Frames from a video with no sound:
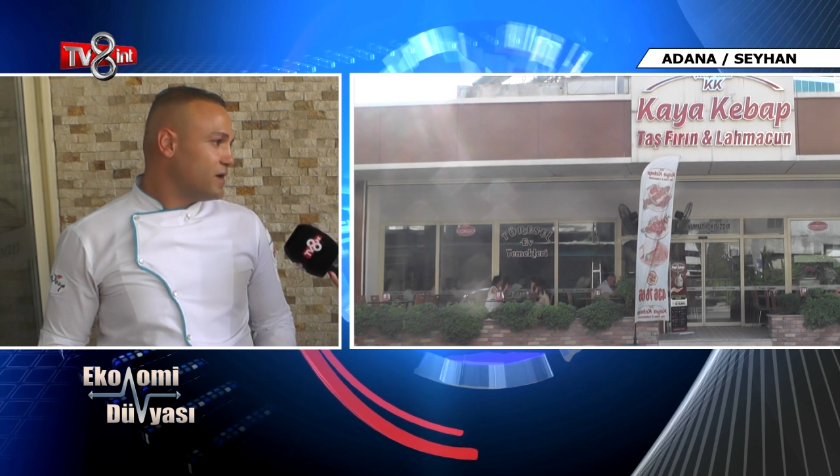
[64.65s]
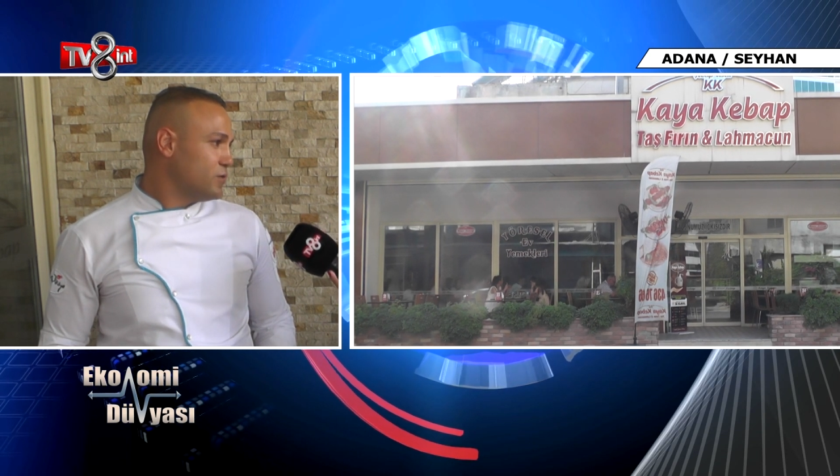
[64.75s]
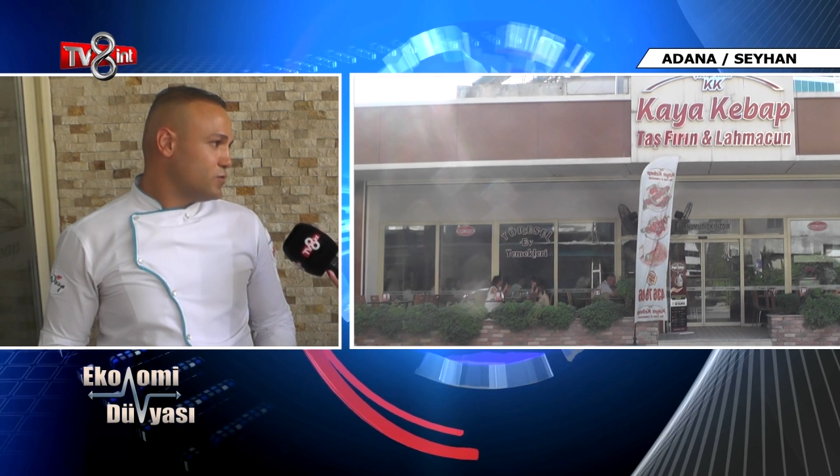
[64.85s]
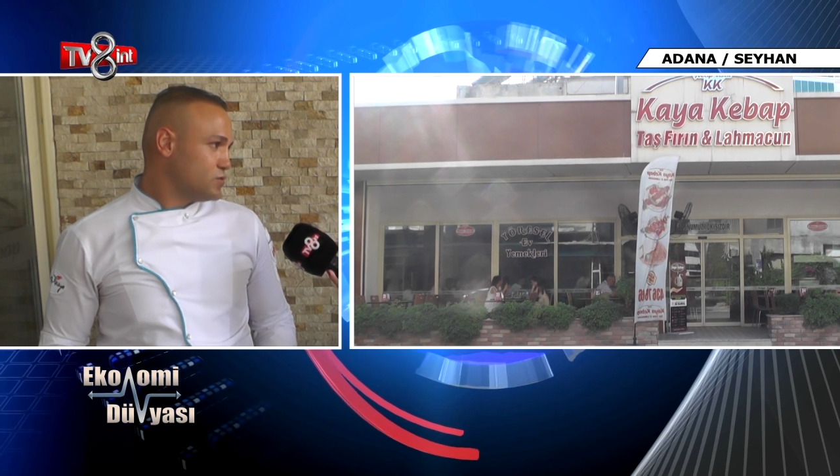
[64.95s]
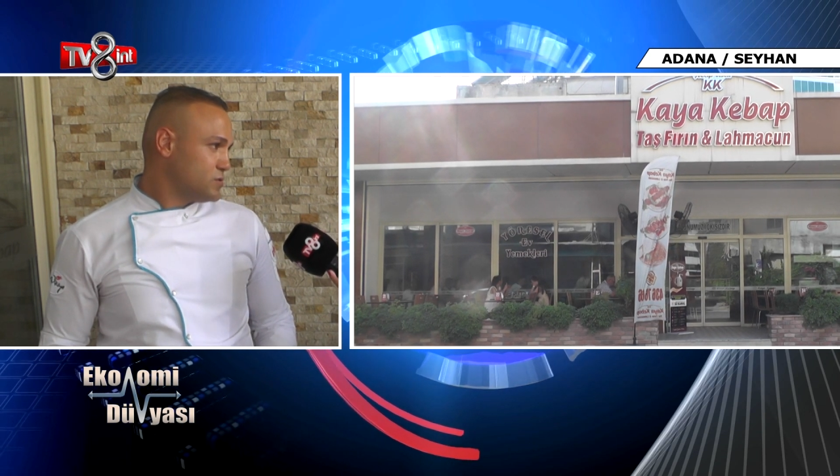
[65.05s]

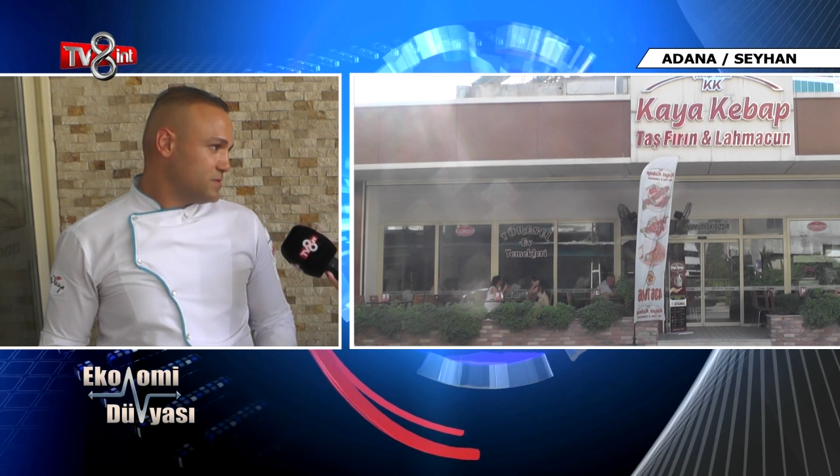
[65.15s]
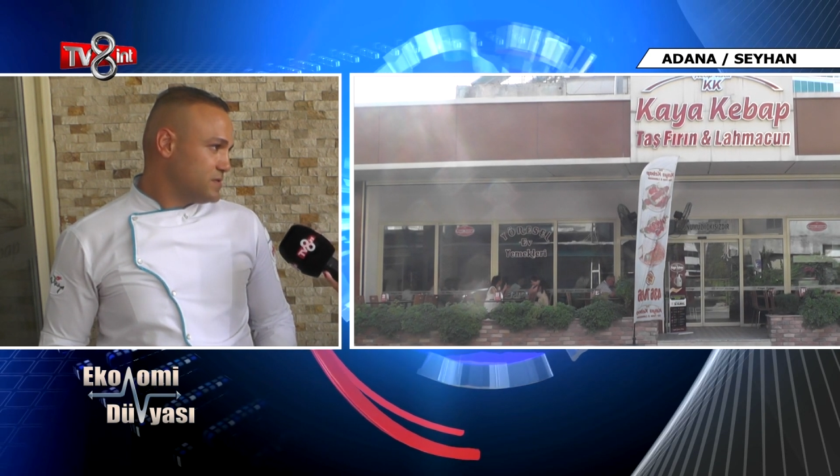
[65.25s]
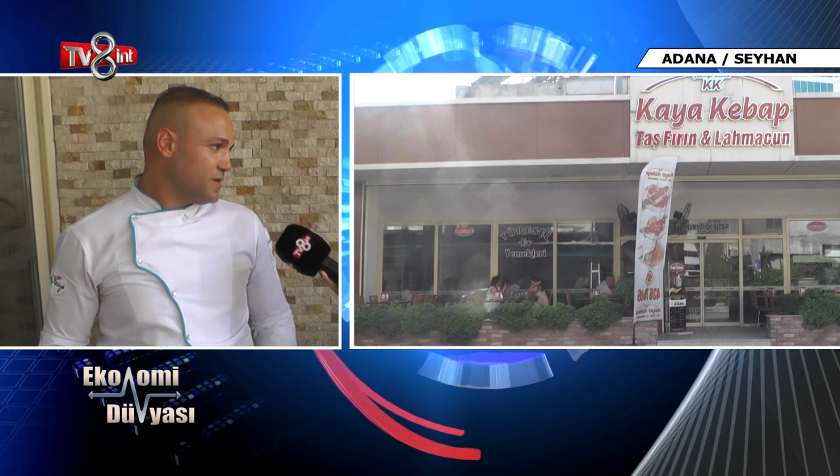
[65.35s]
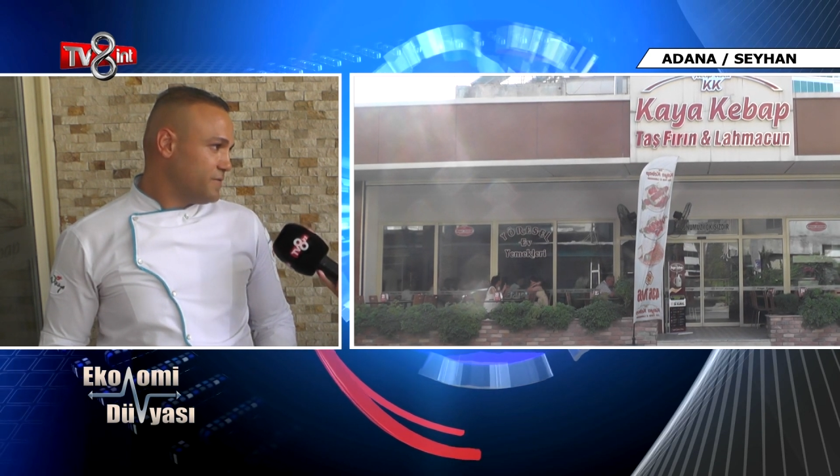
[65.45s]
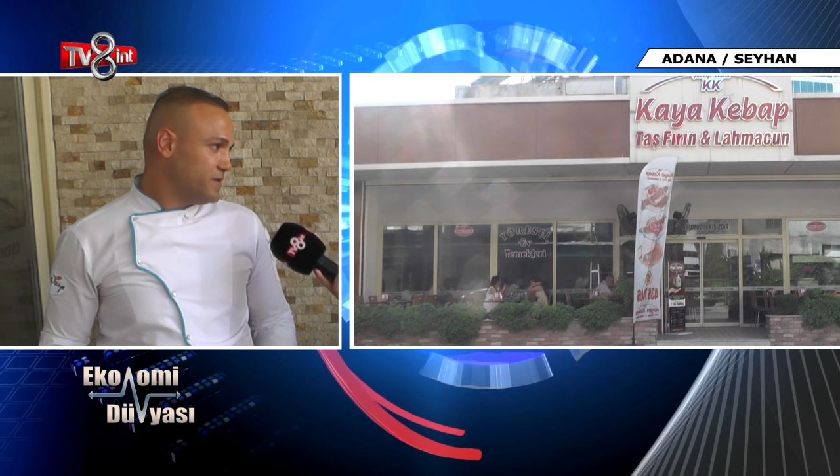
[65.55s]
ağırlıyoruz
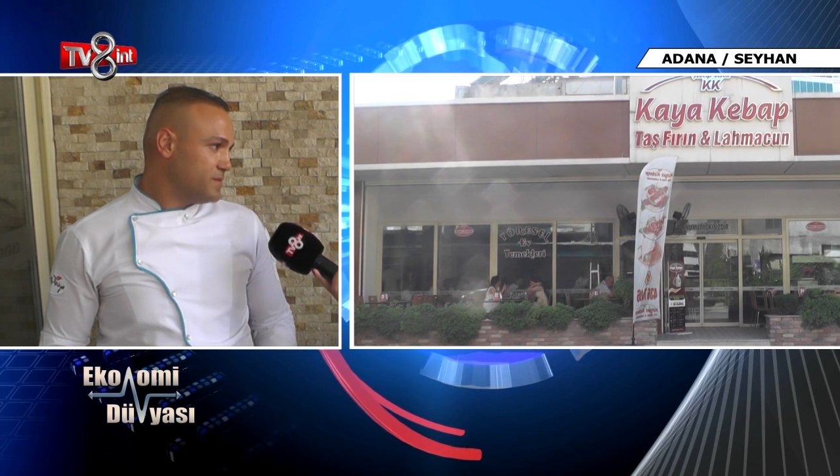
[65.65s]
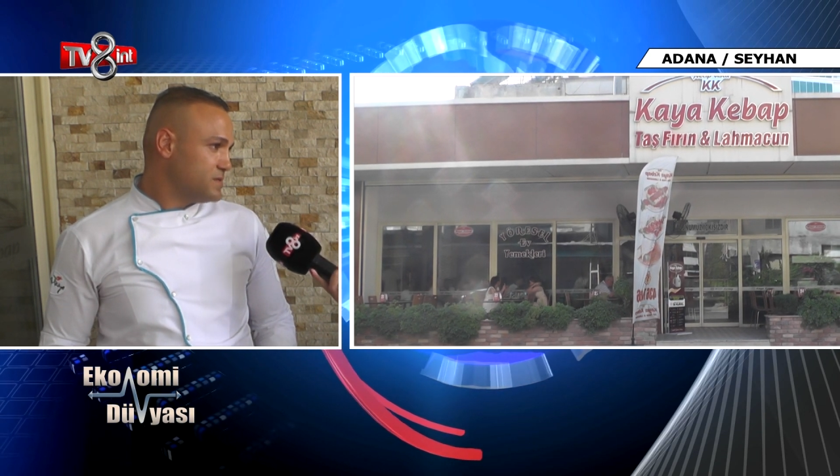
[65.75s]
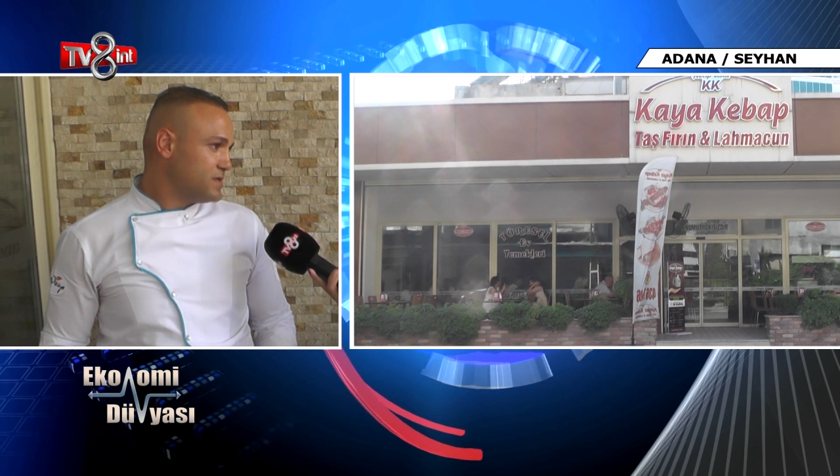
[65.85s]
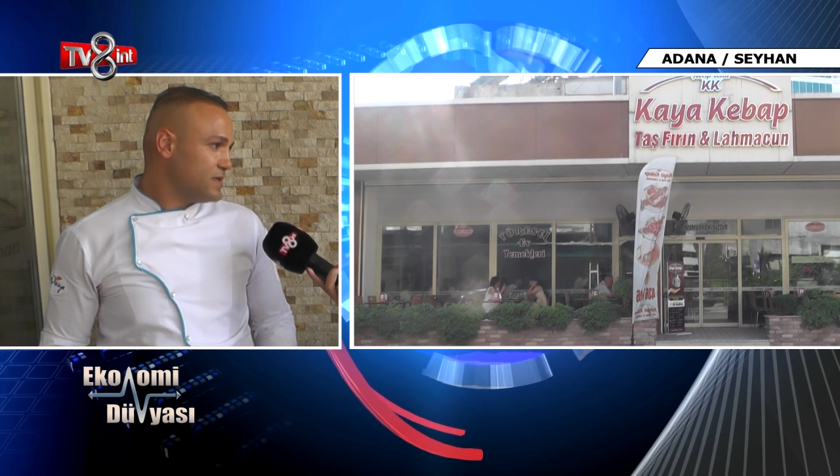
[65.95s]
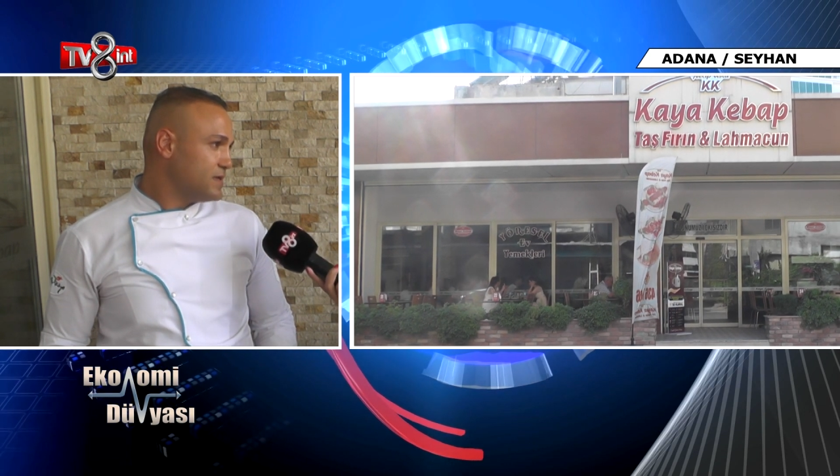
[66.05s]

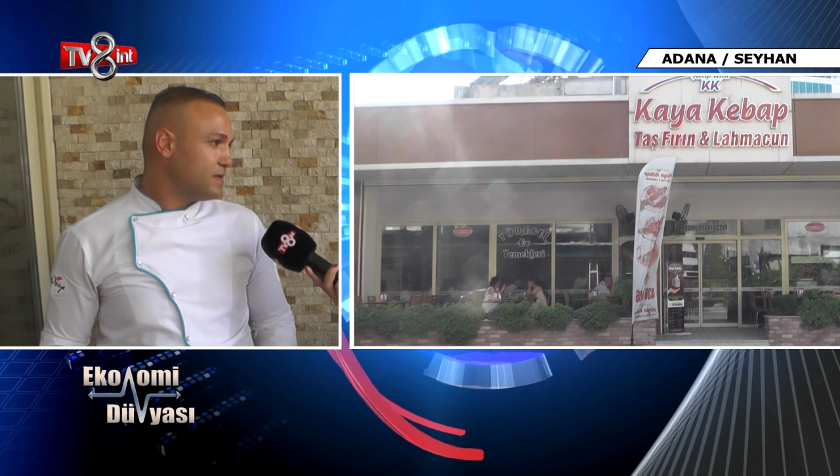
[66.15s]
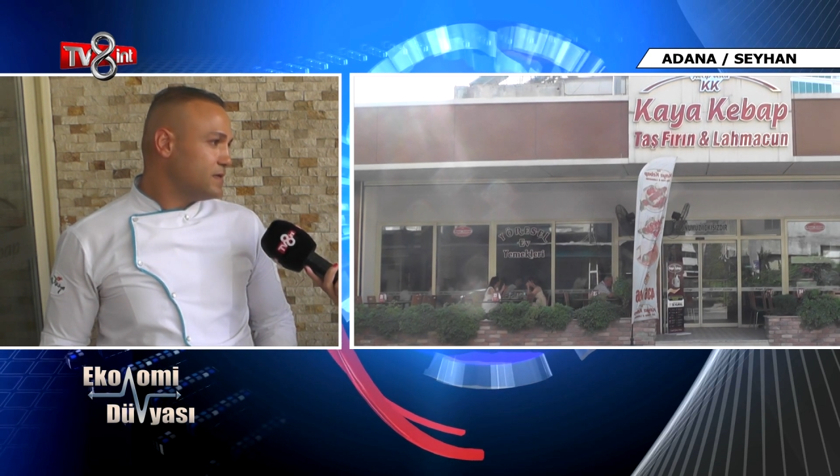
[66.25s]
misafirlerimize.